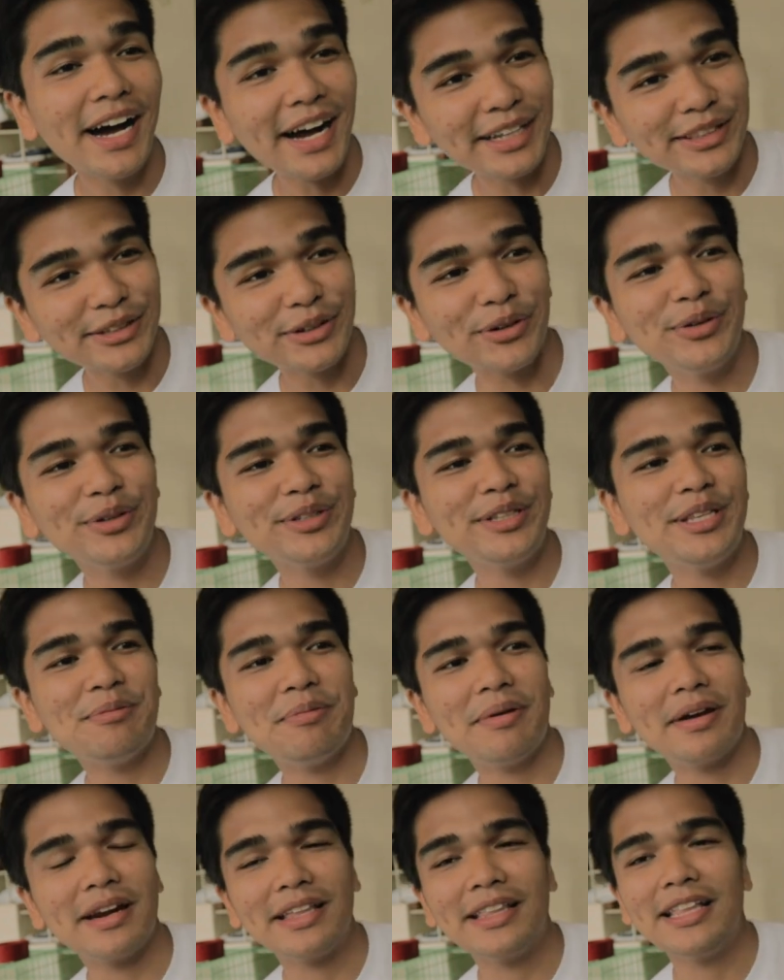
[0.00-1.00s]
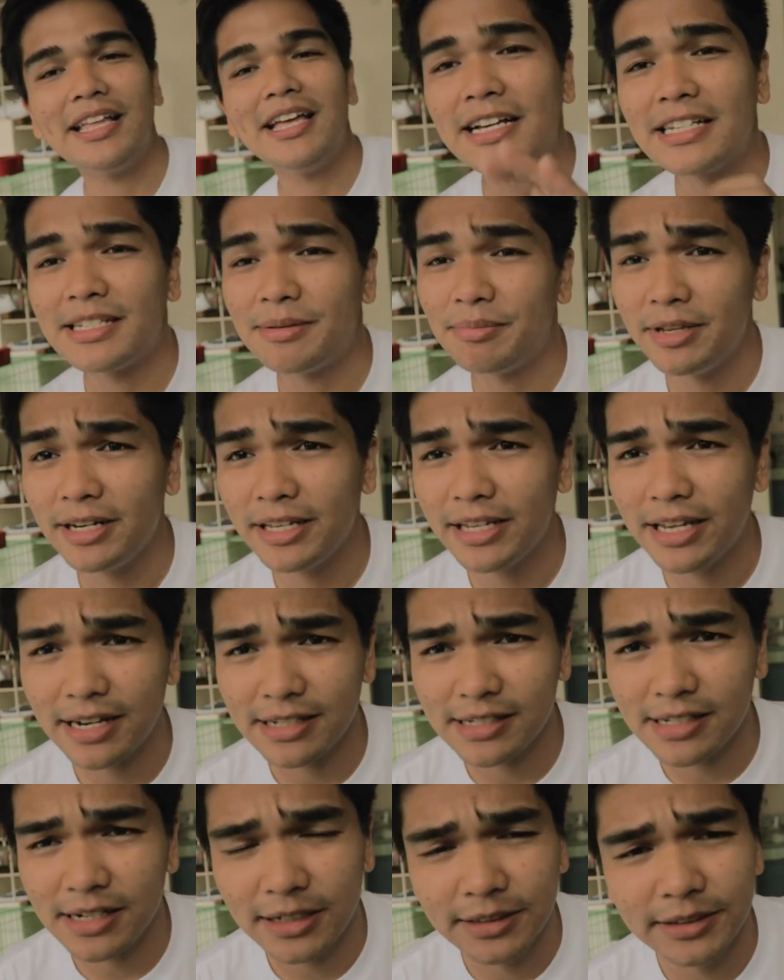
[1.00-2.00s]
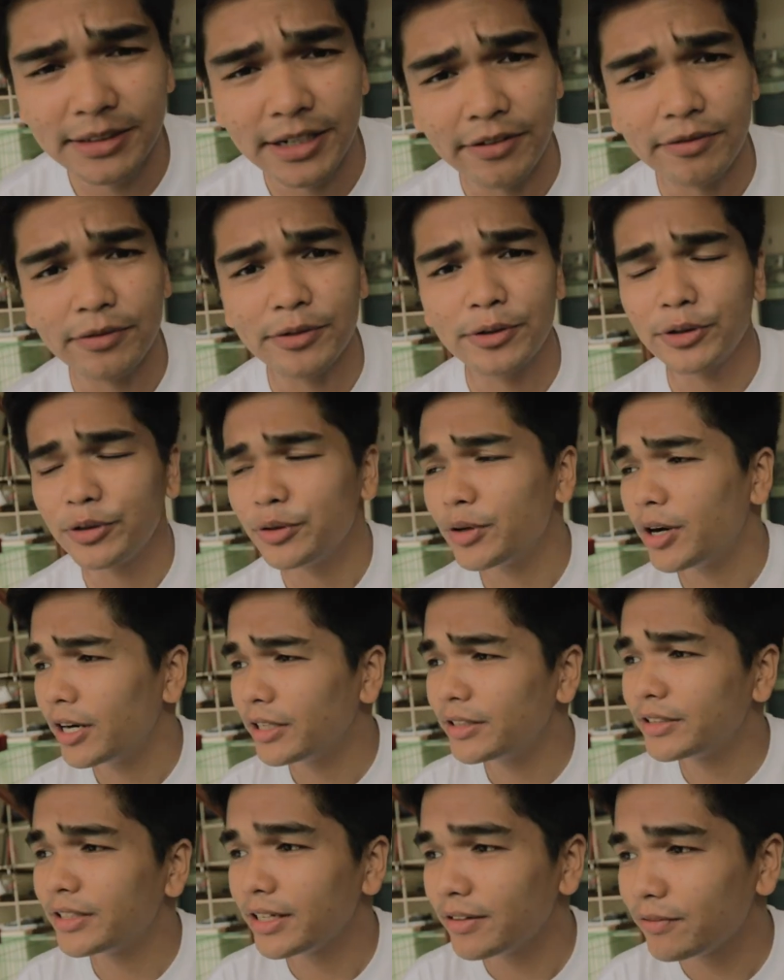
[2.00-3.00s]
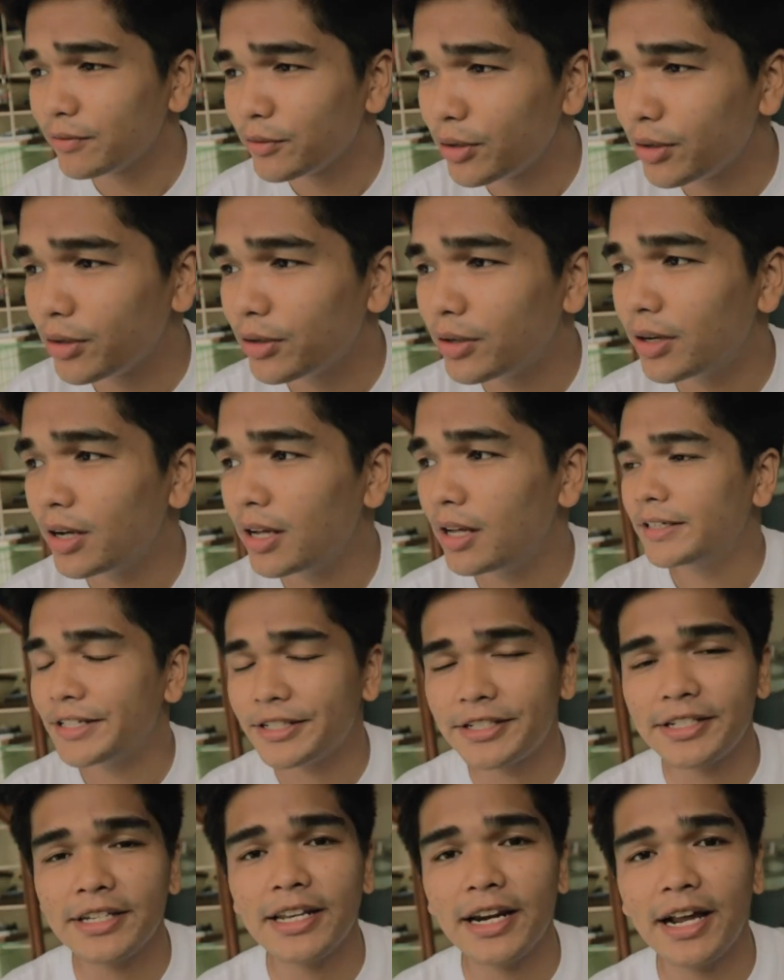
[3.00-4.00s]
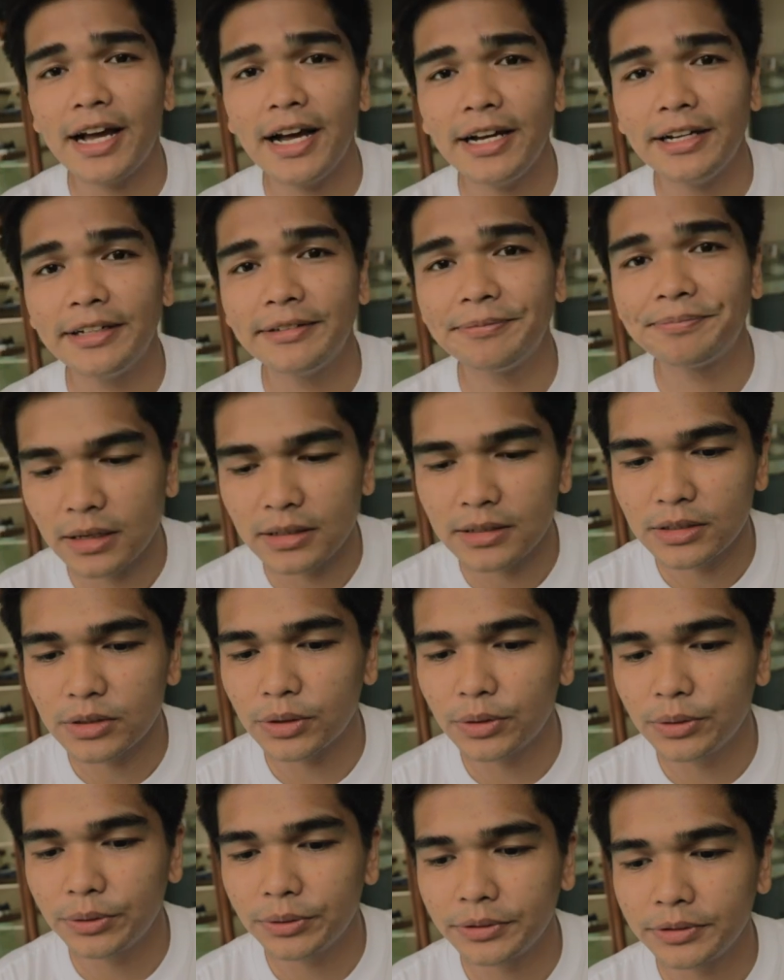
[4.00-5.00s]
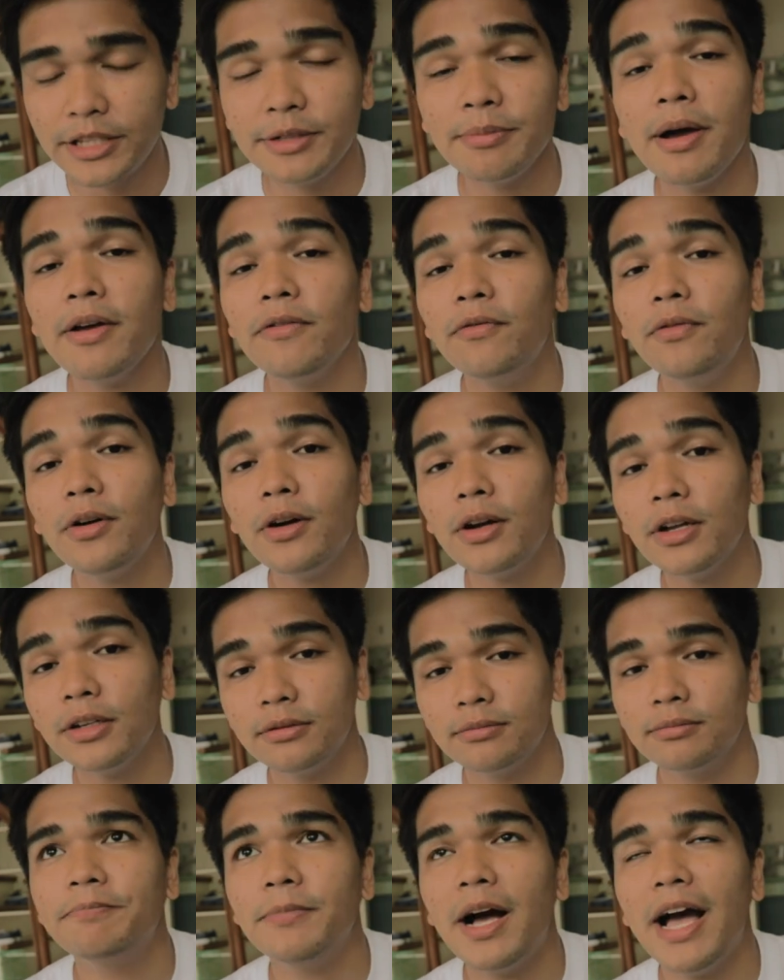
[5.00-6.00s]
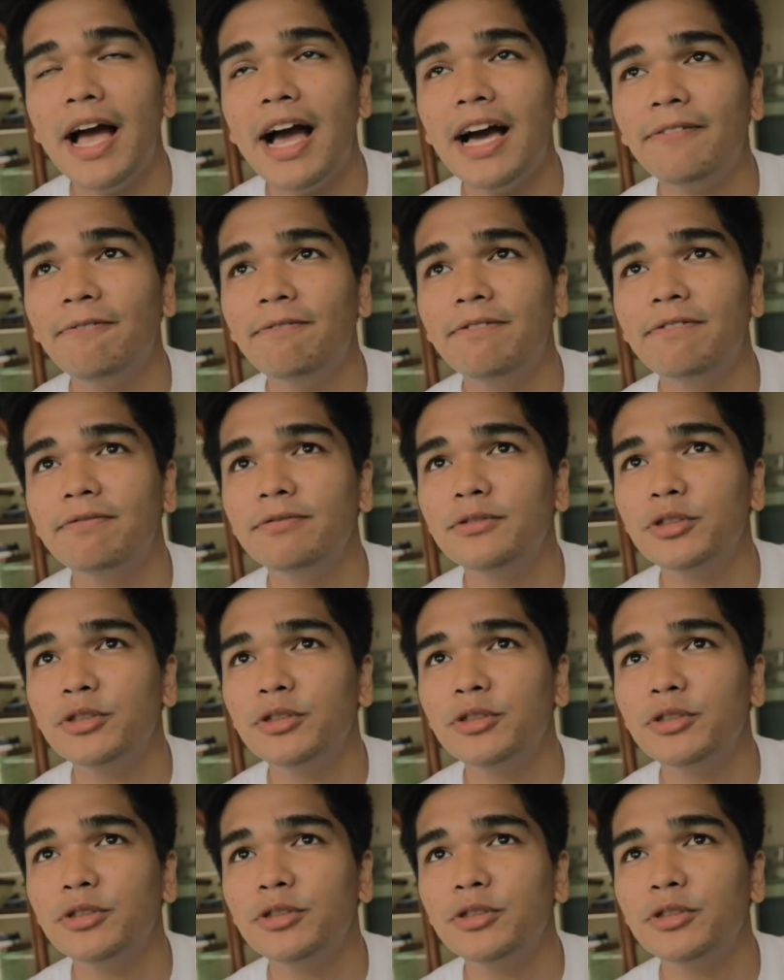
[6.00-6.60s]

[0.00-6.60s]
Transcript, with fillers: At ako hindi pa rin kasi may nangyari sa hard drive ko. Yung hard drive ko nasira So it's my fault. I have